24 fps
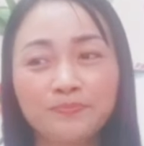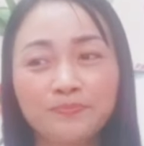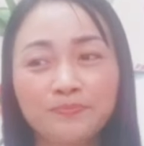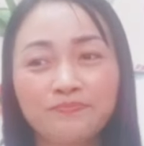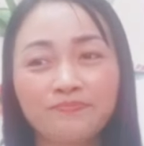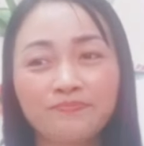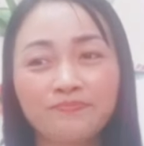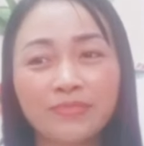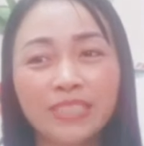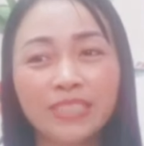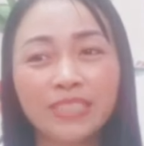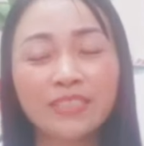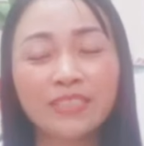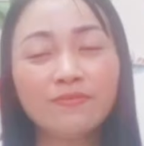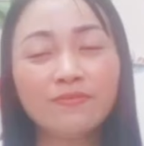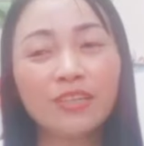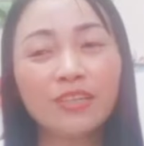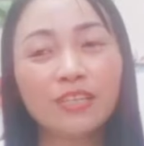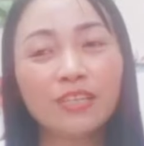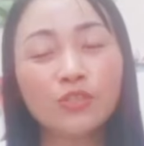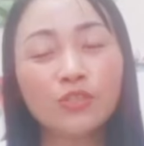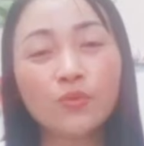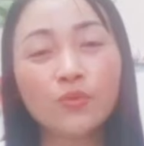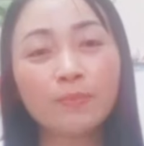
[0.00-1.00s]
nhấn
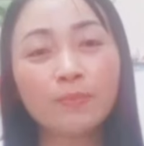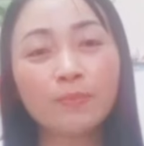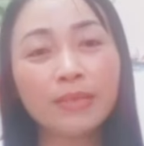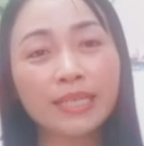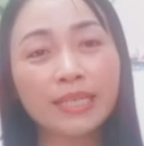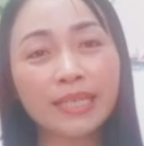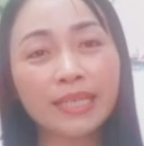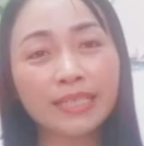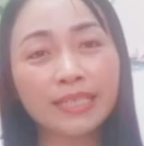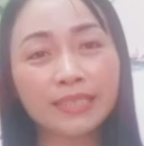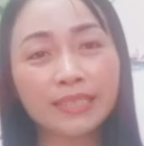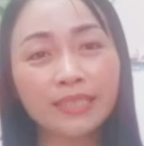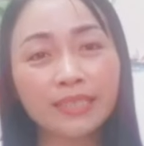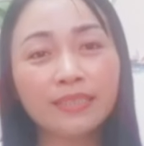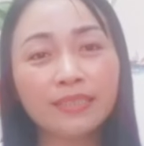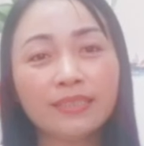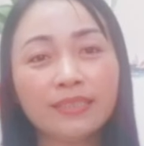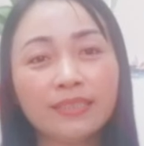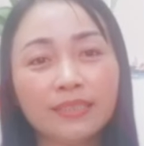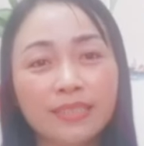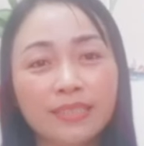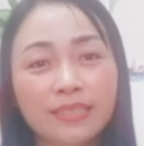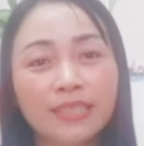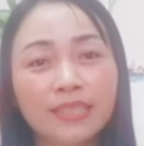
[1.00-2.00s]
vào cái chuông bên cạnh ấy,
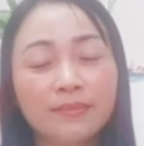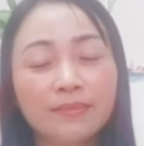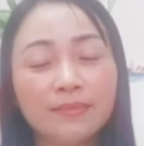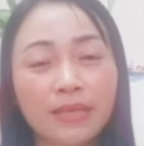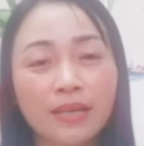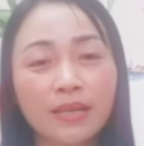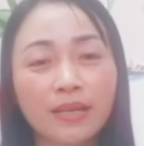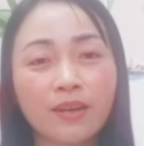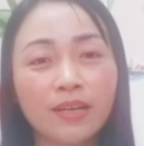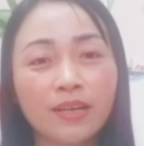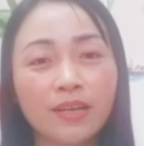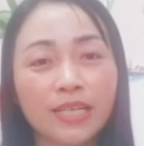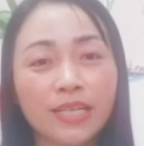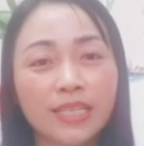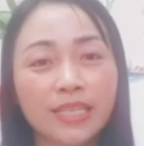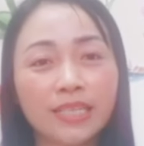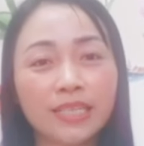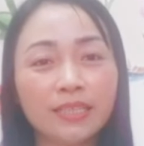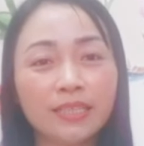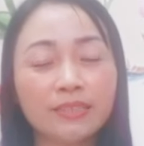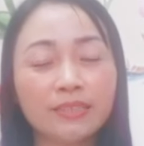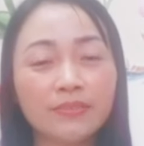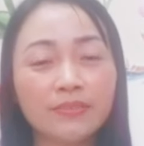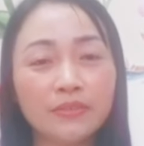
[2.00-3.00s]
khi mà có
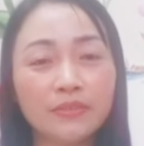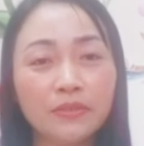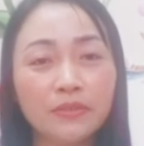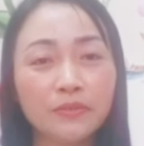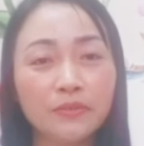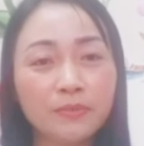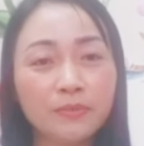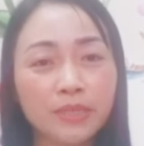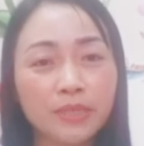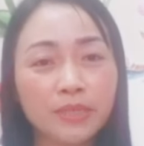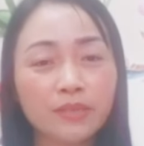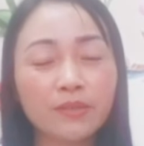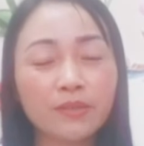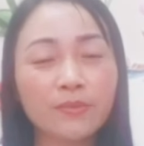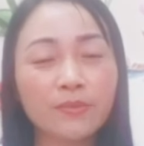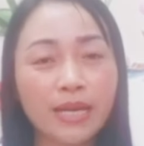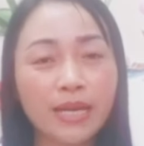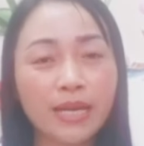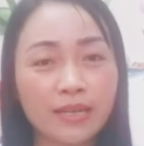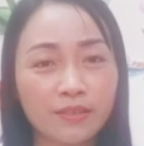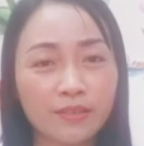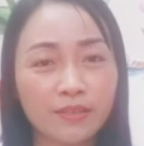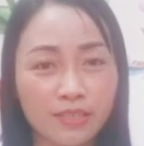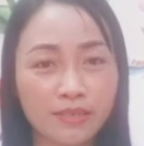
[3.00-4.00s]
cái video mới của
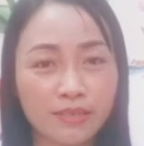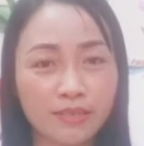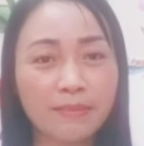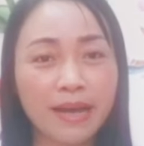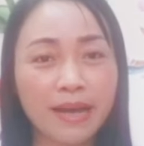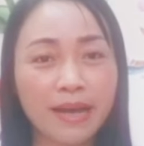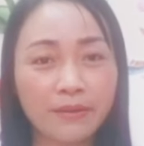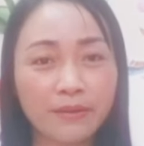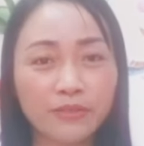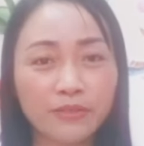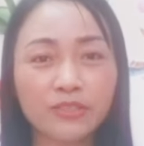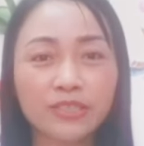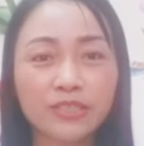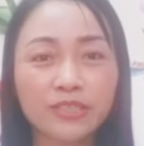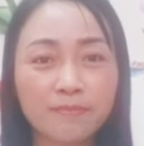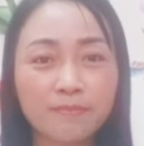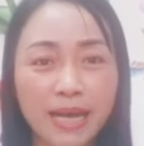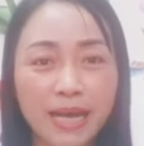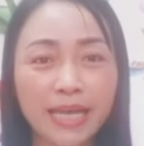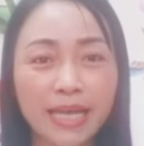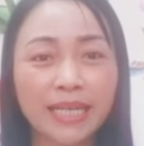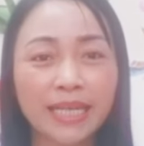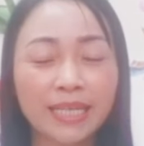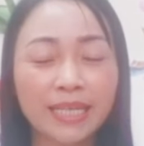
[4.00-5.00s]
Huệ nó sẽ báo cho các
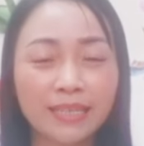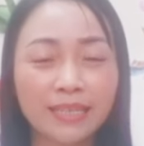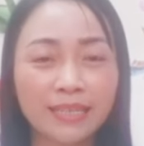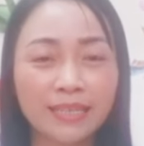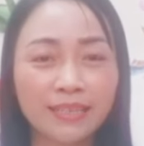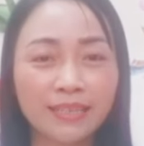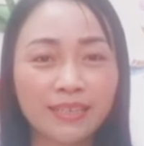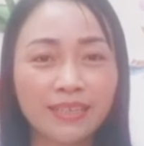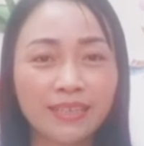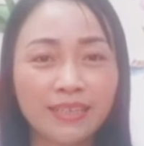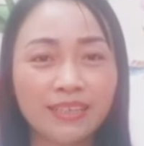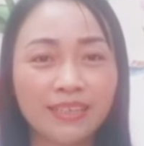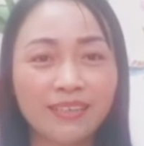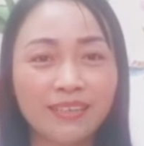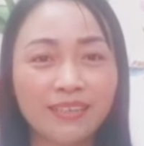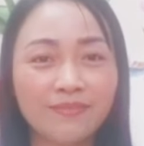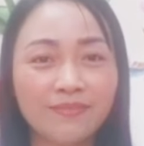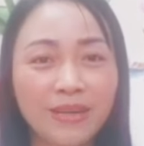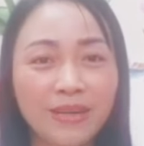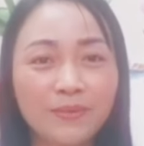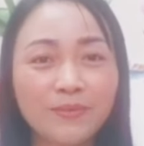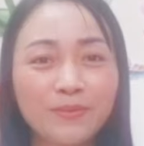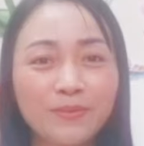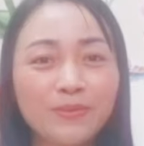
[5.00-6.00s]
bạn
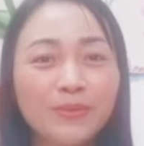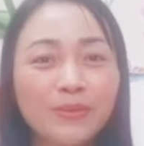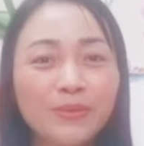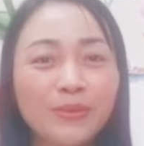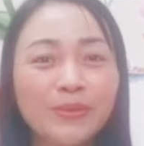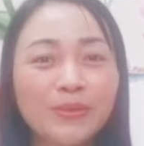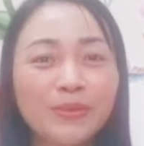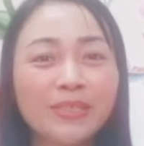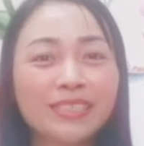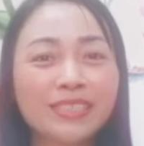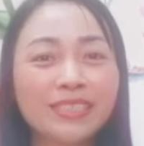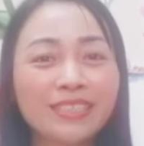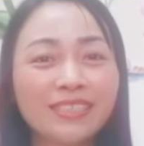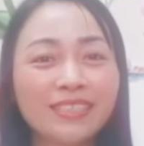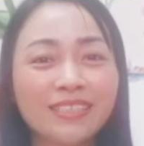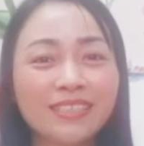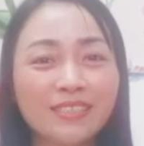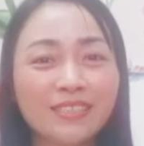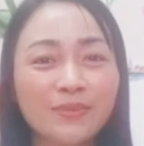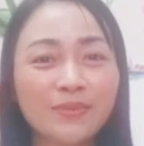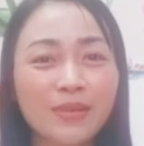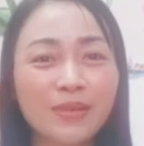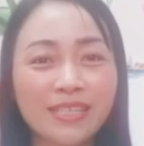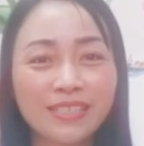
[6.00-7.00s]
và cũng luôn luôn
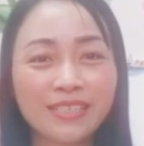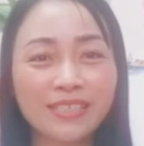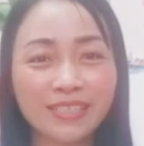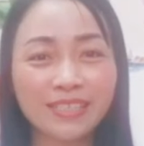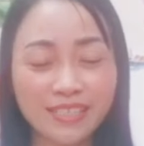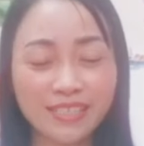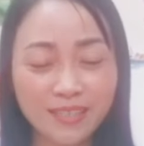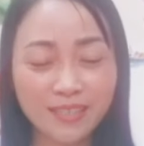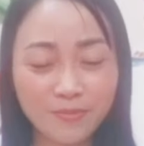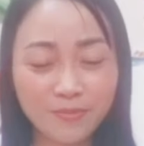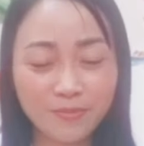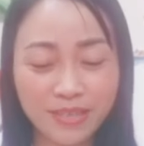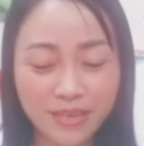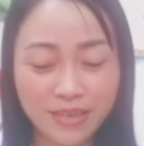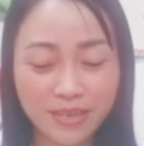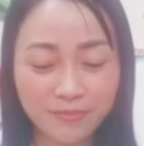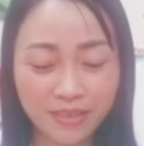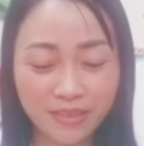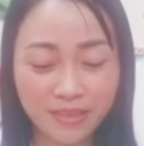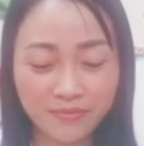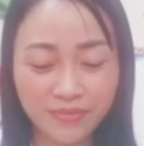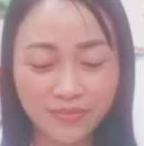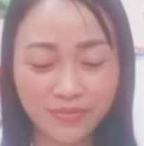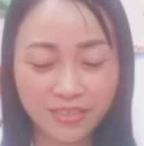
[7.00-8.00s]
gửi cho Huệ những cái thông điệp
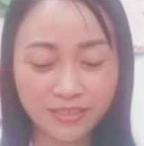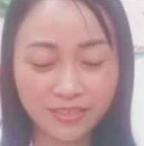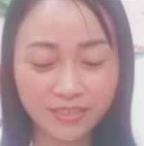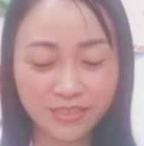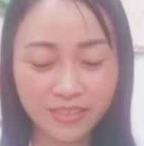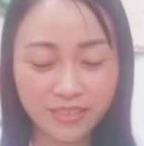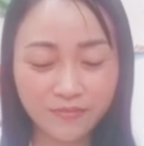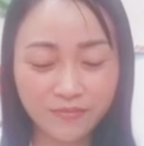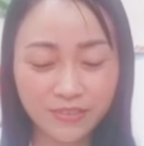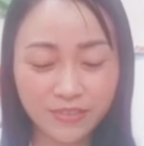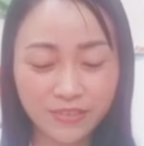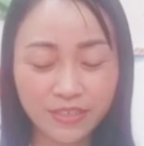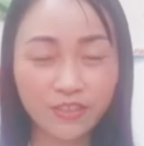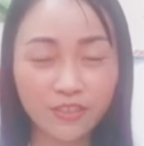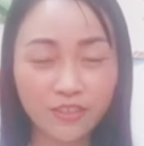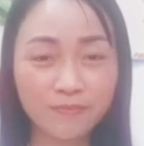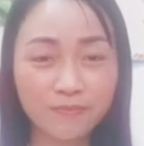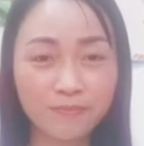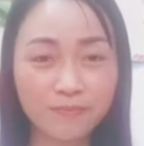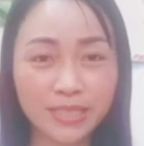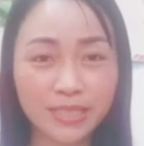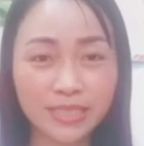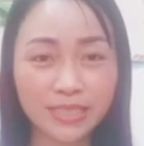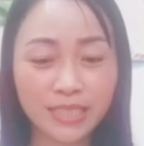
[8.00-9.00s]
ở phía dưới phần
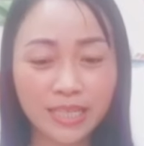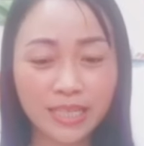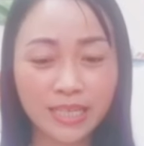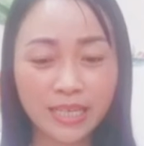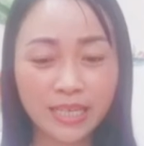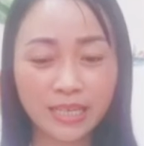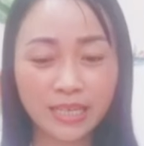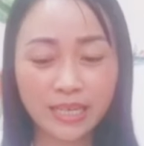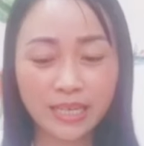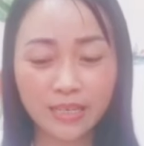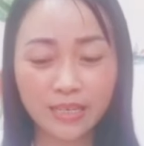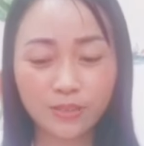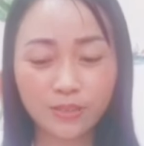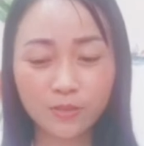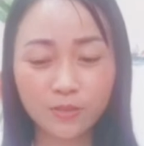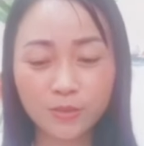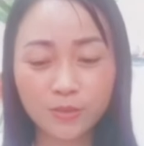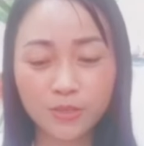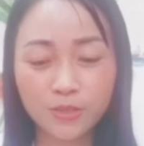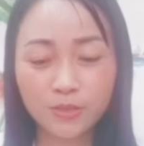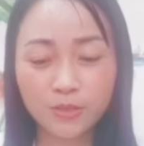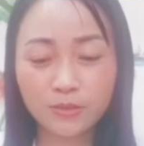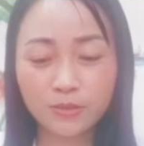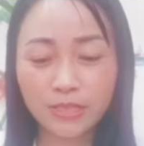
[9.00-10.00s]
comment để
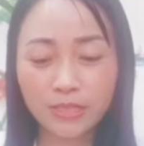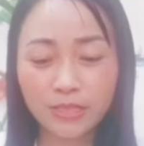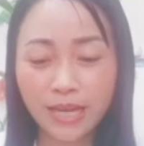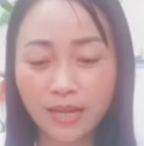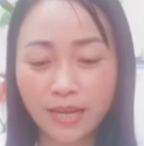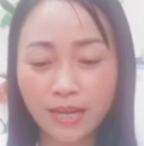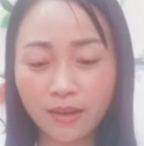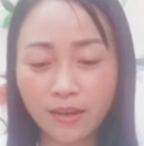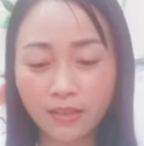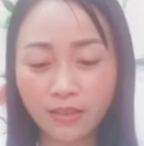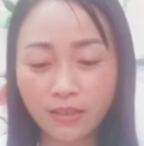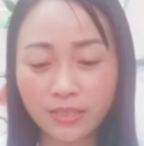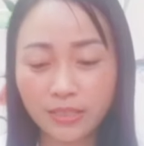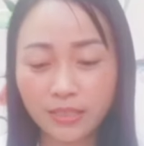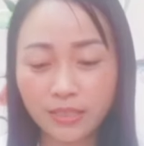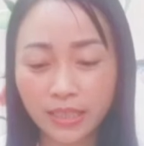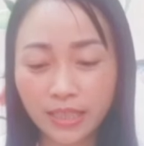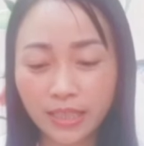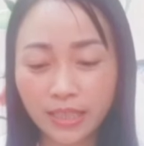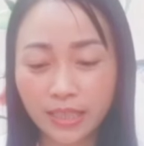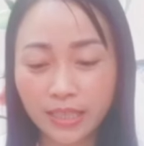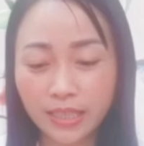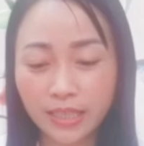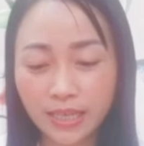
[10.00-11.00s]
giúp cho chúng ta có
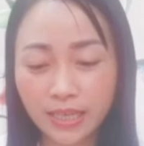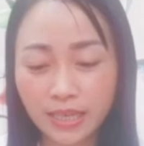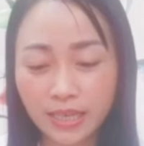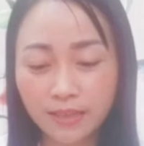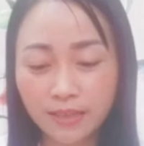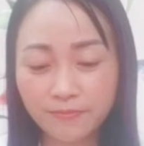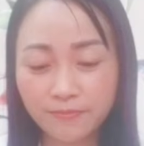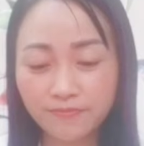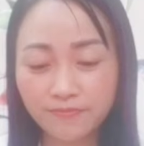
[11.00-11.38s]
được cái ờ,